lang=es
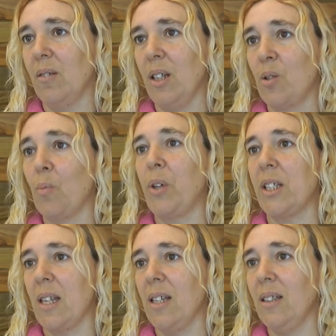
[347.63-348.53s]
es un
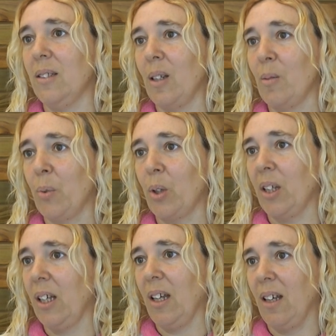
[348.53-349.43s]
precedente
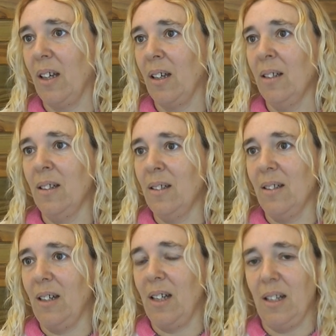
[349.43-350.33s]
porque
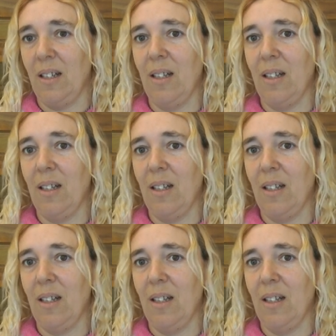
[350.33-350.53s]
eh,